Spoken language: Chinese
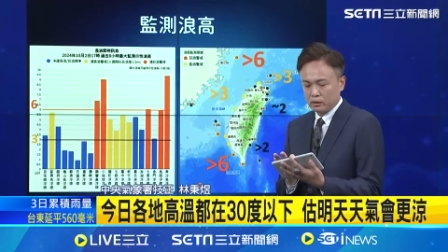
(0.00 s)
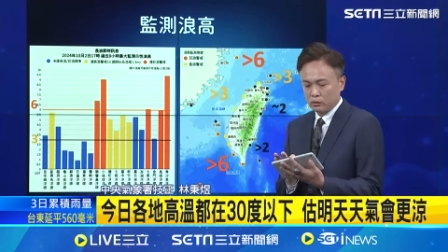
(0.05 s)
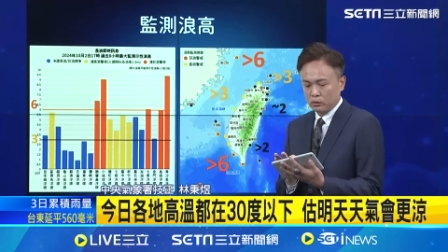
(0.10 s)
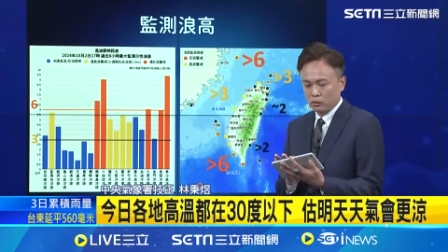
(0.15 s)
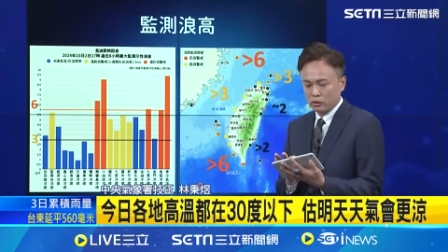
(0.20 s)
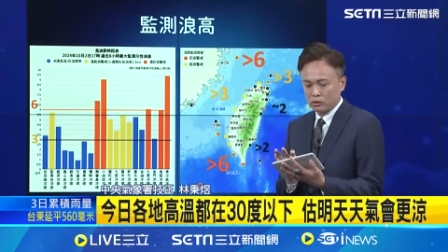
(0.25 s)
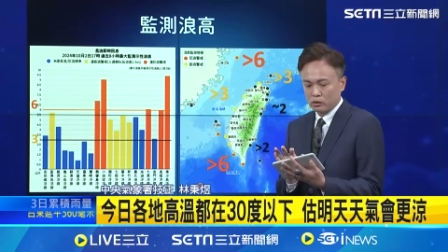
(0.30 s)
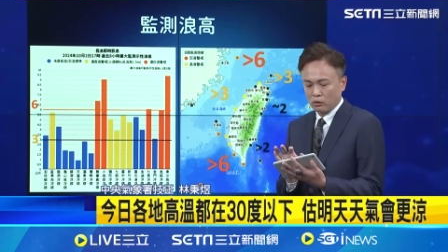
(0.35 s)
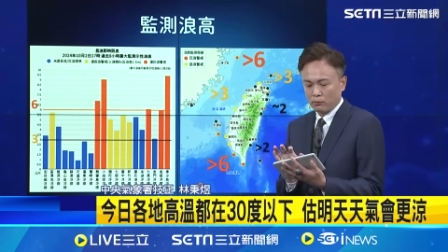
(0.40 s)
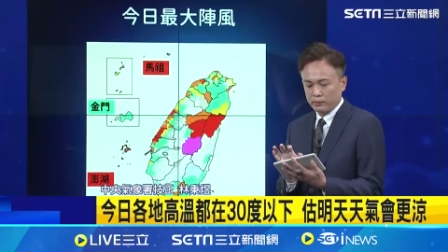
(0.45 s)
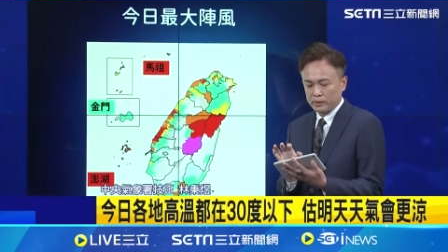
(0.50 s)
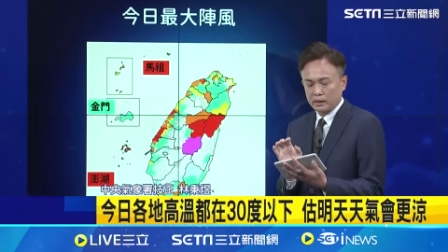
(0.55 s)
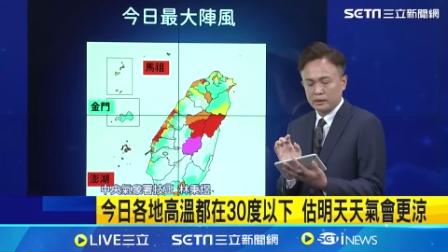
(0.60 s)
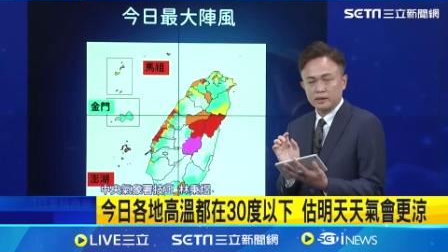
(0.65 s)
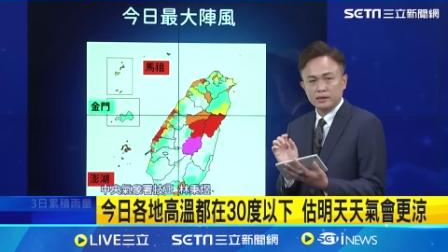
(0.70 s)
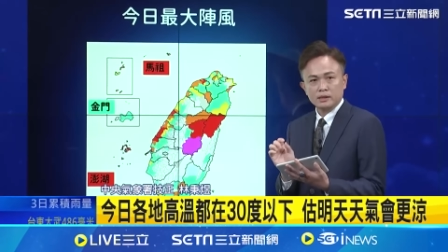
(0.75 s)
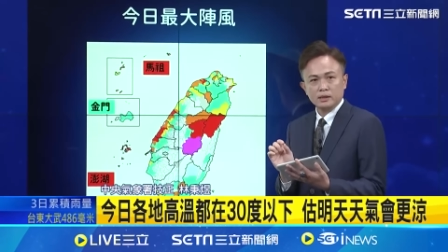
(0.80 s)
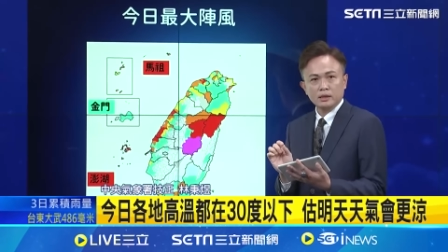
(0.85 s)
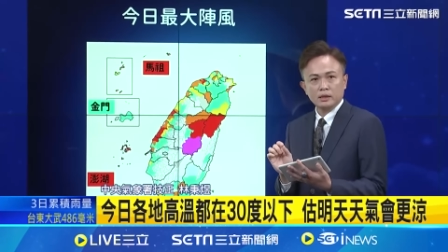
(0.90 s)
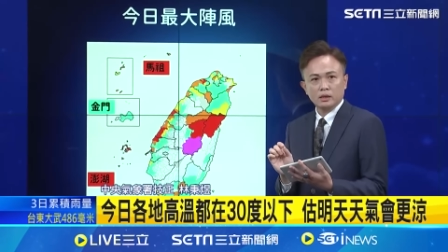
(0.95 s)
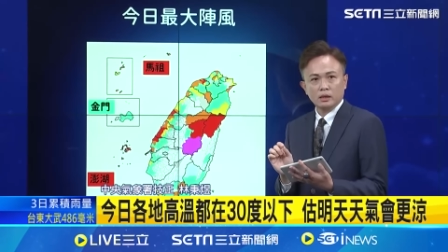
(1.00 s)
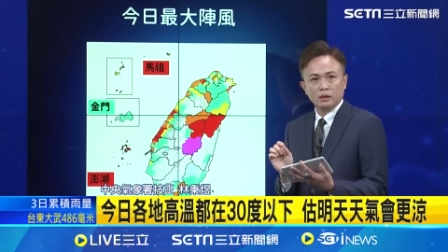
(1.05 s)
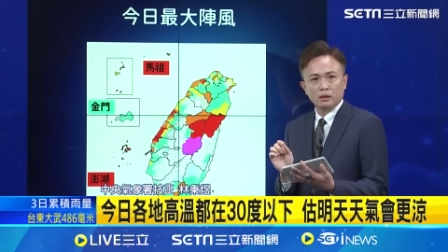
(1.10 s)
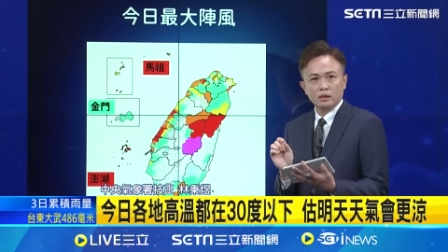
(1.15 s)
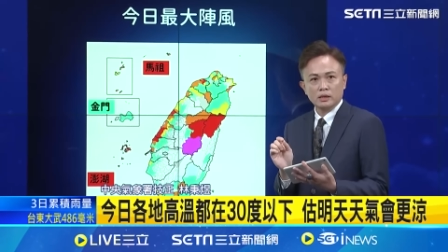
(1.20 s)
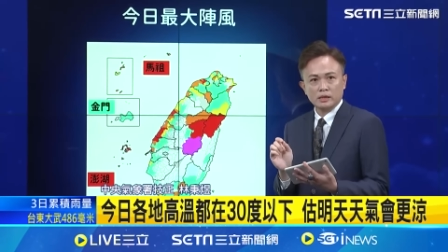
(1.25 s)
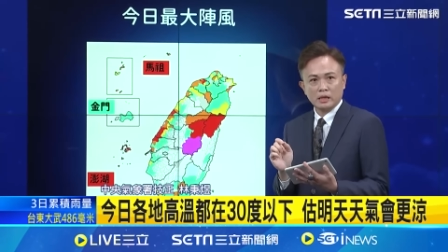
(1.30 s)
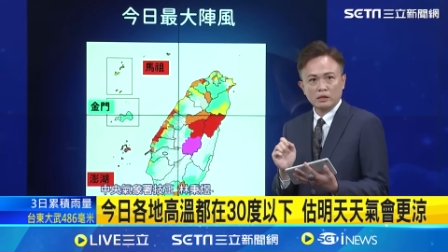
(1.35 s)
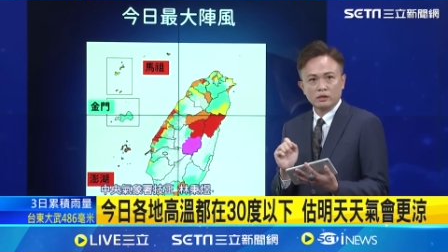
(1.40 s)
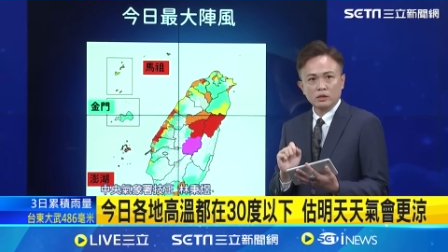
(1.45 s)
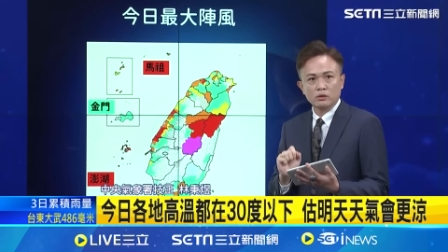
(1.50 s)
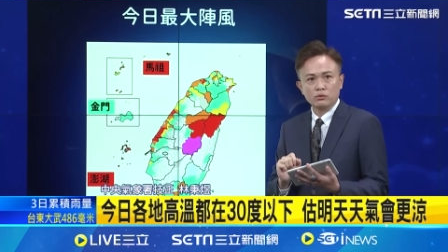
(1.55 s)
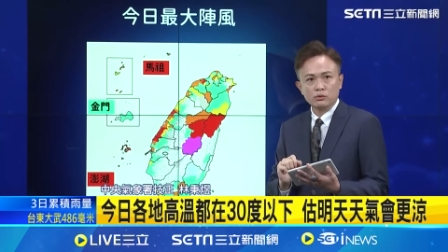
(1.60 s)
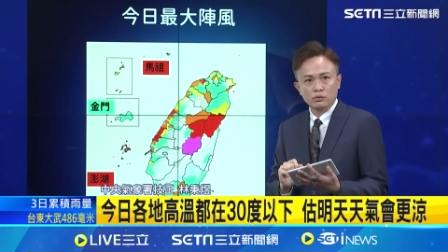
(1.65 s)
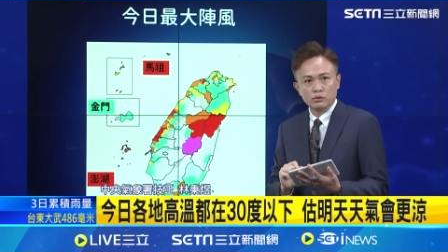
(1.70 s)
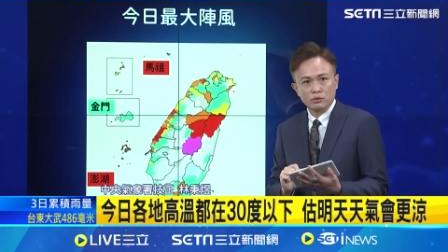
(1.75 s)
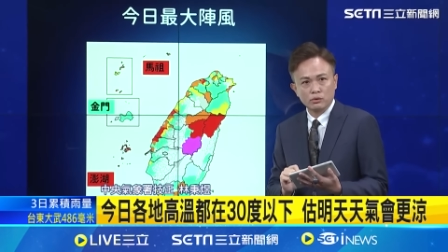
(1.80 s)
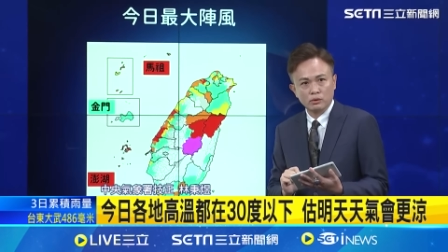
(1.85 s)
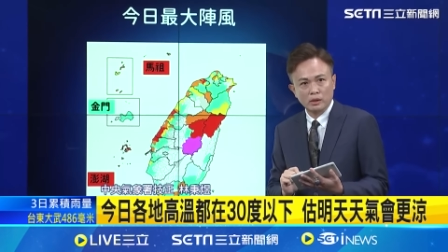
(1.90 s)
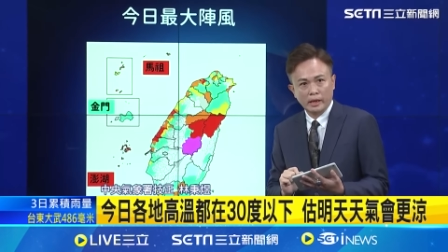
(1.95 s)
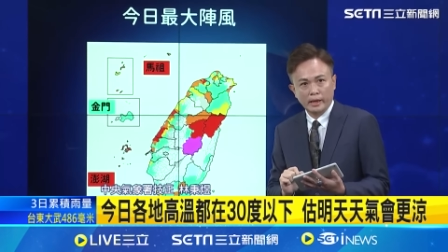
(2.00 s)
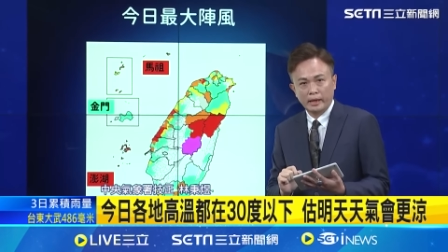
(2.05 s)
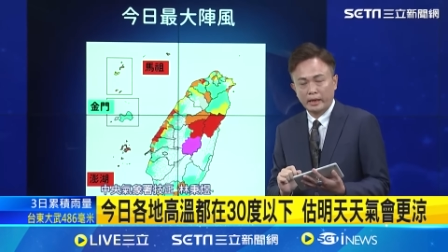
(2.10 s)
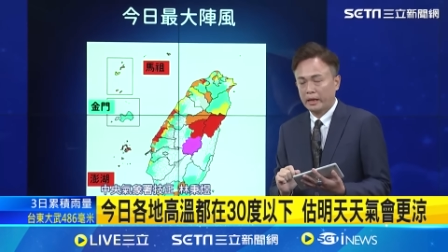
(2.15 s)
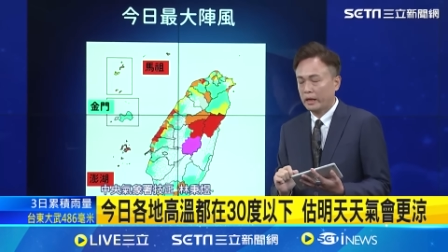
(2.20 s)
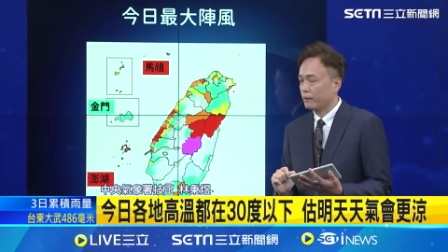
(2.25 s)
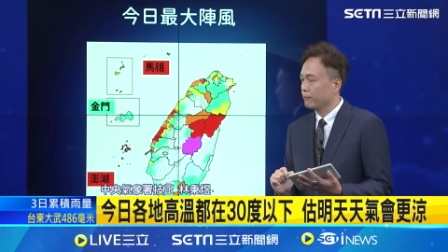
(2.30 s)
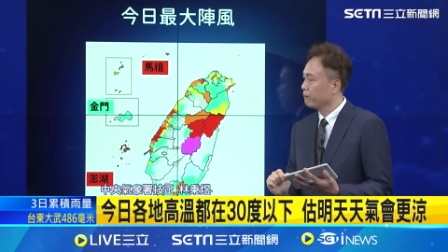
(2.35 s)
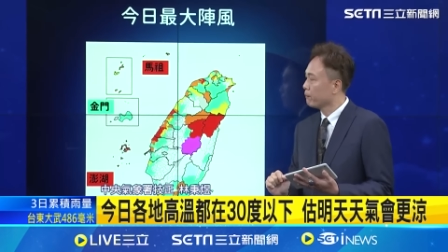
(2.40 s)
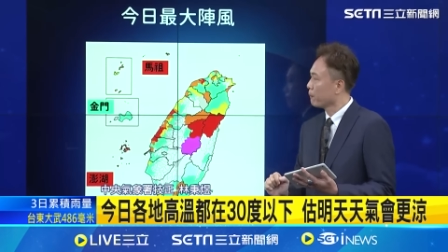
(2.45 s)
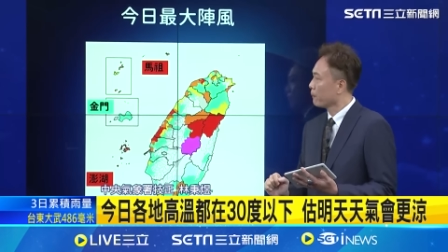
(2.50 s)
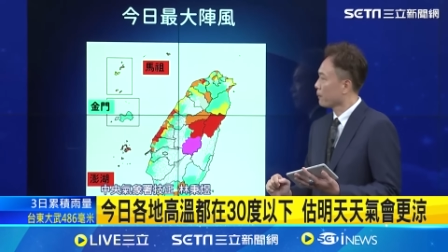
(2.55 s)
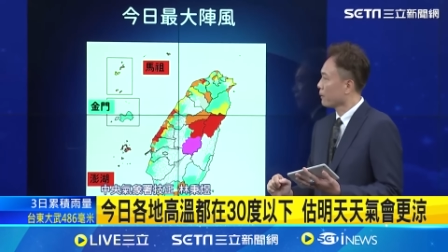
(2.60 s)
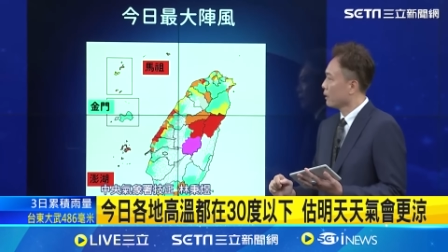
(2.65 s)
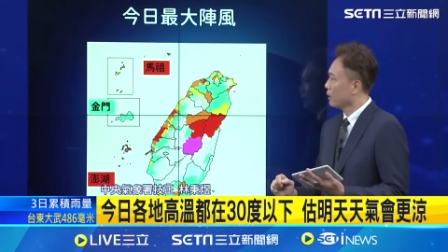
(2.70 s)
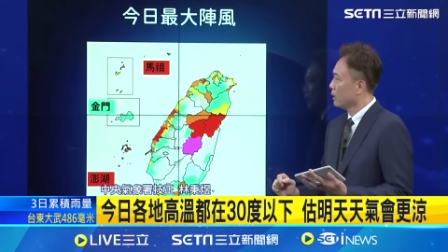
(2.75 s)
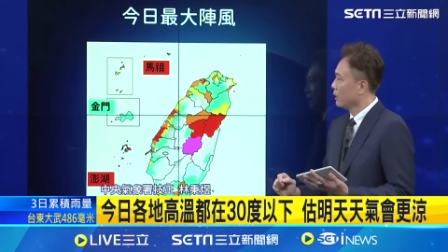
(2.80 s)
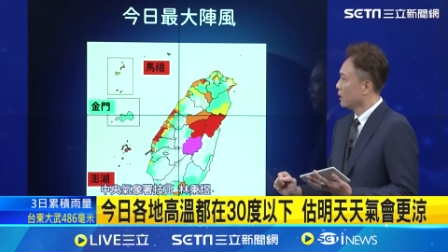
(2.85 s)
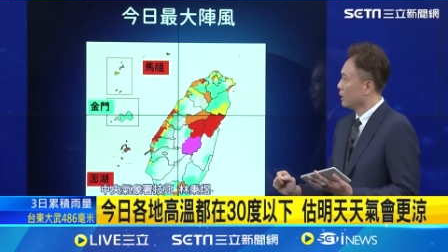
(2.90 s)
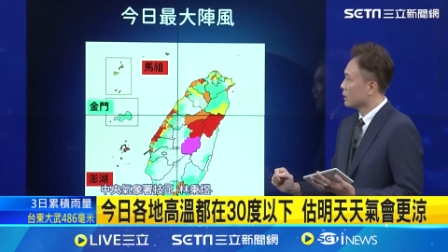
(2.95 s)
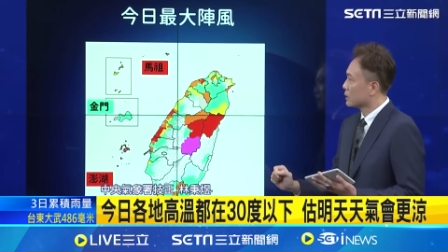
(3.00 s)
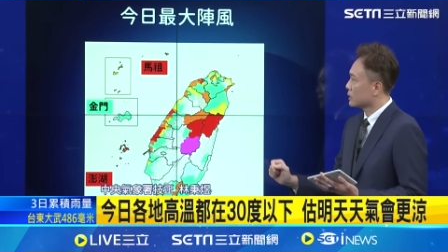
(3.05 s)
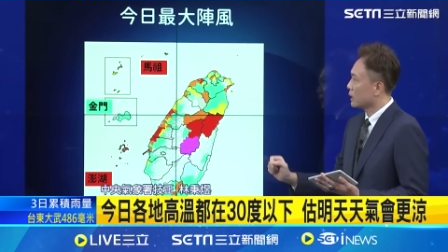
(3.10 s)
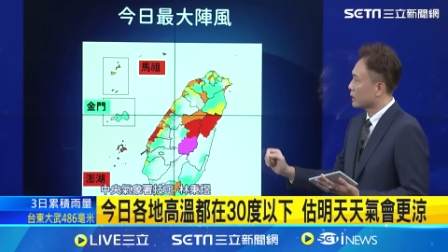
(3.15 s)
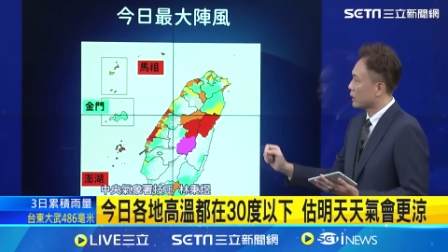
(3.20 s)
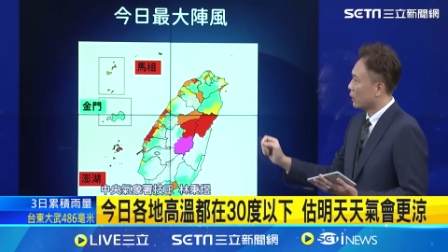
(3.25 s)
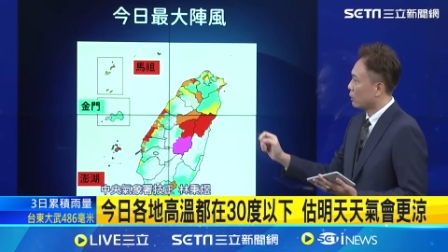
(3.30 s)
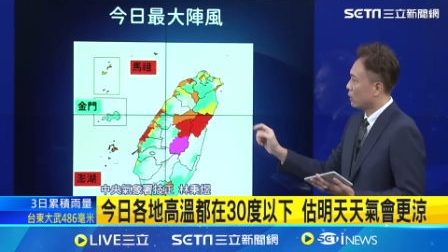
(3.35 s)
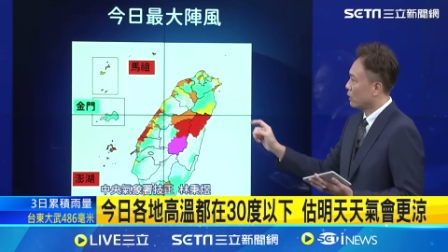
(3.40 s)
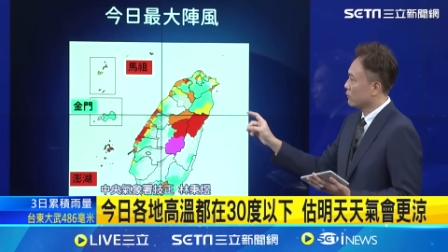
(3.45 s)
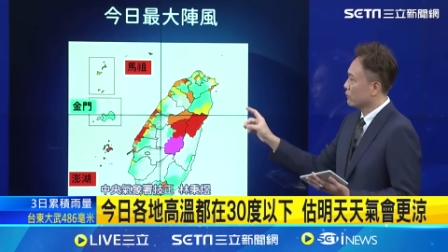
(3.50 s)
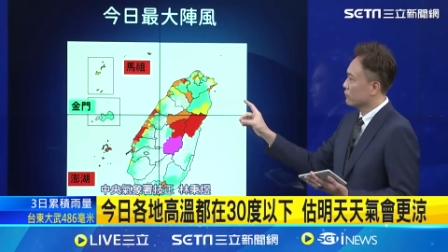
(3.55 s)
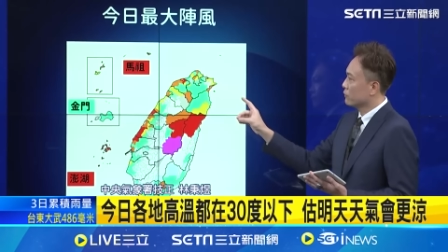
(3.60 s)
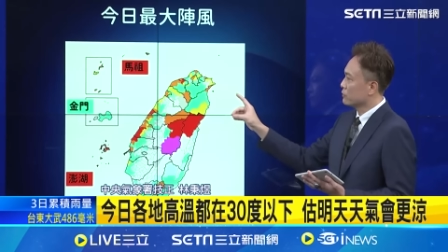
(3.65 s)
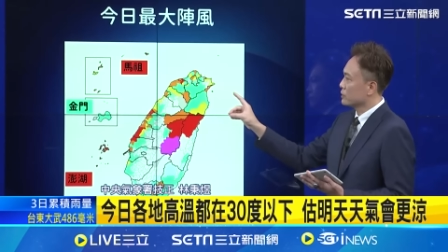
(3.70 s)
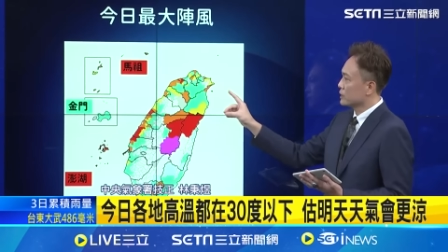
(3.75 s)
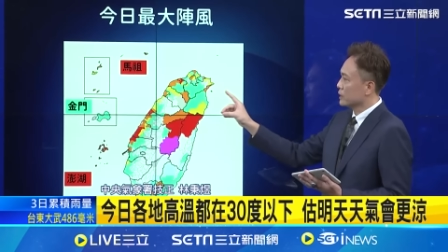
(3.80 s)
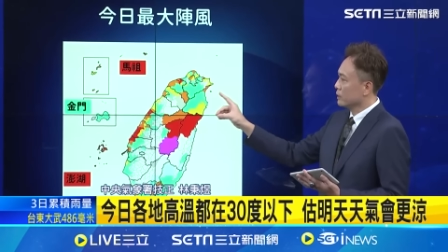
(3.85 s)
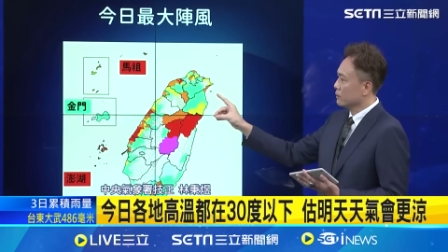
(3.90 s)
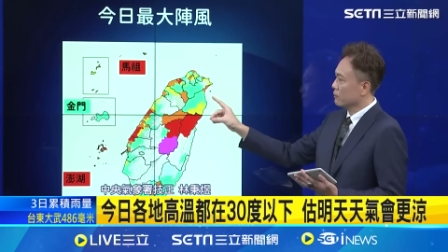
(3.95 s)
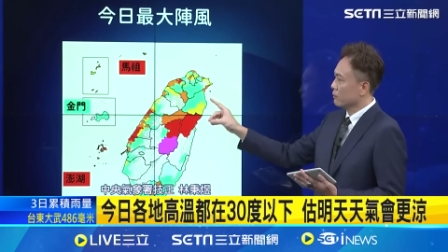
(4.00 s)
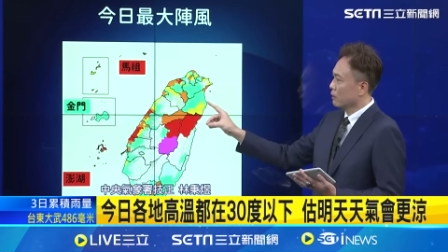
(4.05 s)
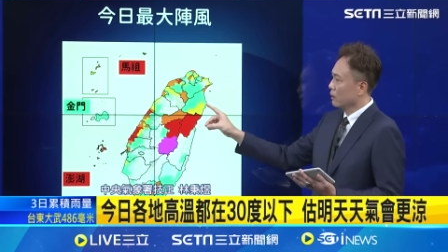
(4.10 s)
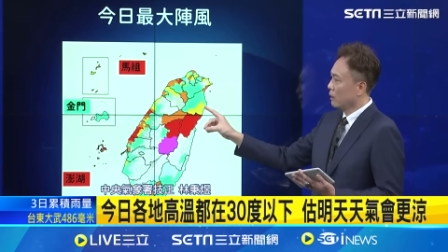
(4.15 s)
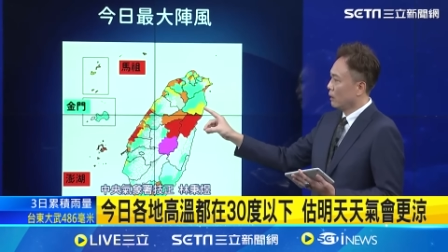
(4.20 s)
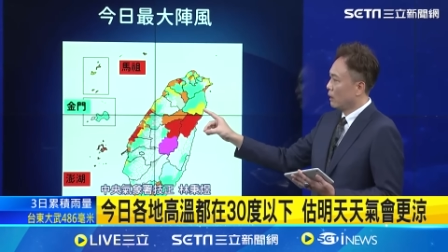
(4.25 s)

而如果从比较细的乡镇区域来看，在桃湾附近。